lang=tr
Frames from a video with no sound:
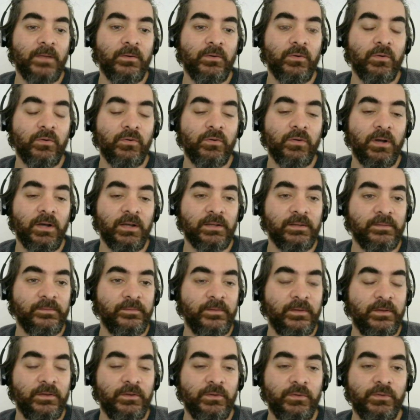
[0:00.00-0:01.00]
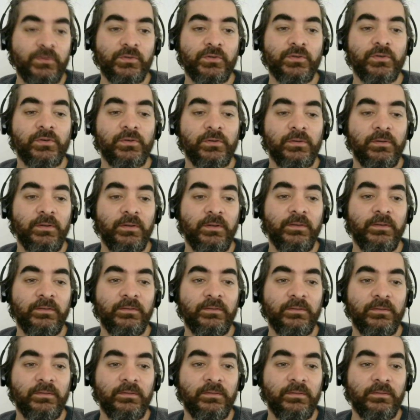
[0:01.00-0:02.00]
Rok at F3.
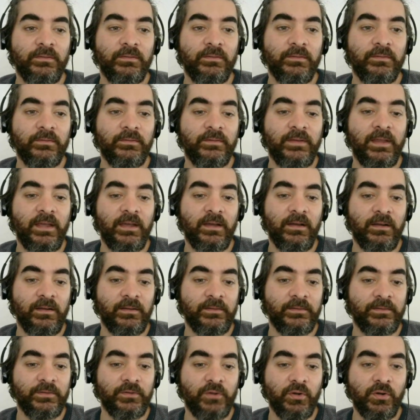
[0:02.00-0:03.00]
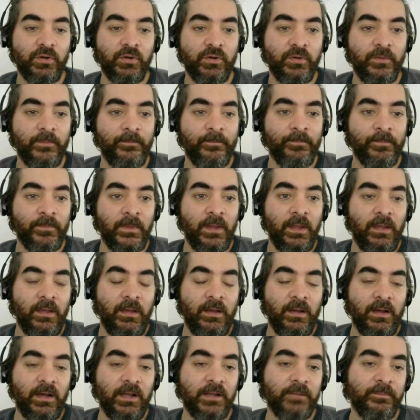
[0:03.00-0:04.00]
D6 Rok.
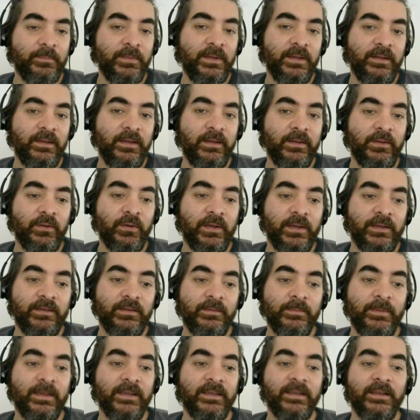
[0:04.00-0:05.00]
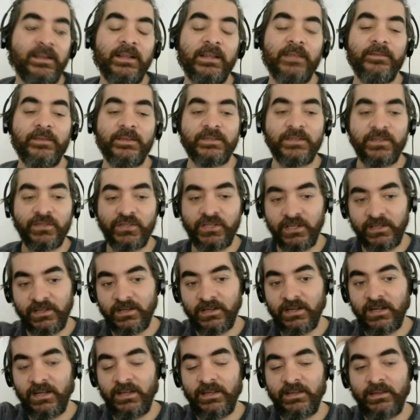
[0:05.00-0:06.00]
At B7'ye Ben genelde vezir
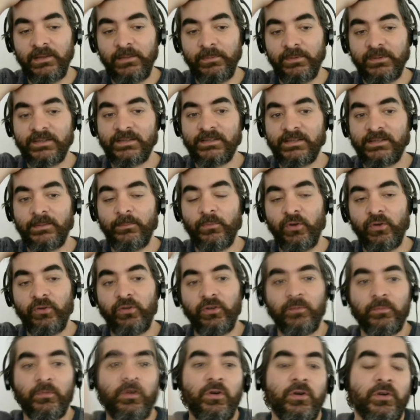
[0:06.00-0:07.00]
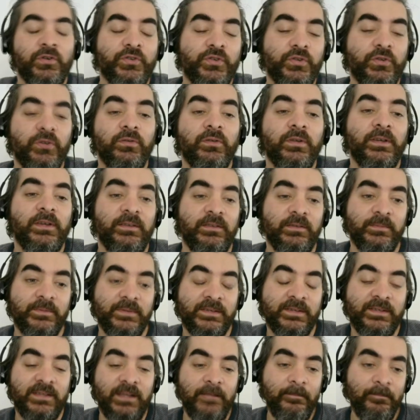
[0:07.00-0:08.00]
C2 kalede bir sistemi oynuyorum. Koçların oynadığı
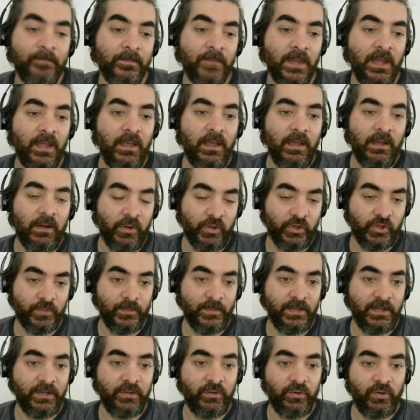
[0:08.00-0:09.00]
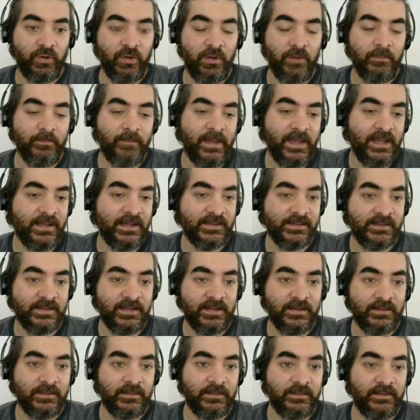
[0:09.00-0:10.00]
sistem. Hoşuma gidiyor.
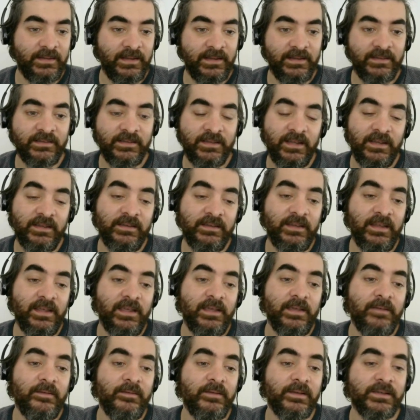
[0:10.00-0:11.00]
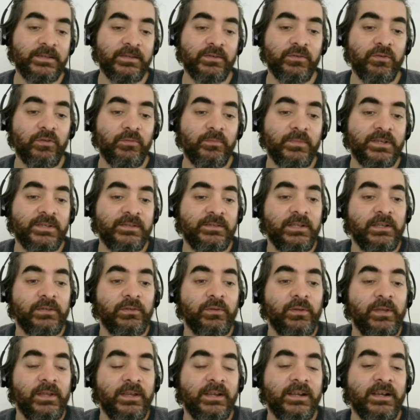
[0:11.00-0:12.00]
Beyazlar D dikeyinde vezirin
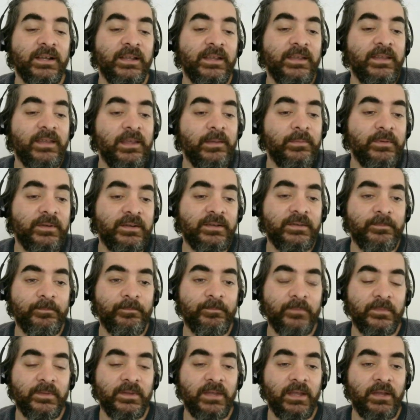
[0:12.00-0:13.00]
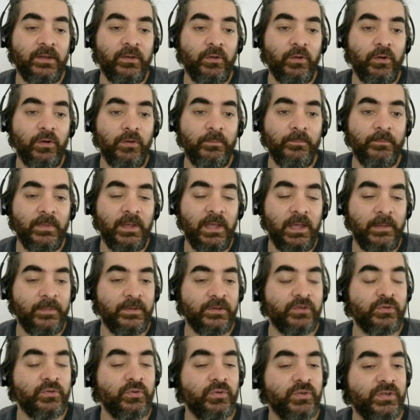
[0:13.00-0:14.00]
olmasından dolayı kale D1 geliyor.
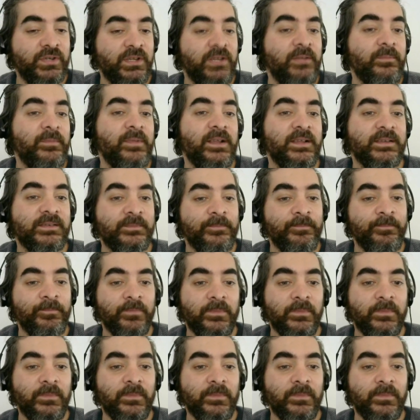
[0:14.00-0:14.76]
Ebe sürüşlerini biraz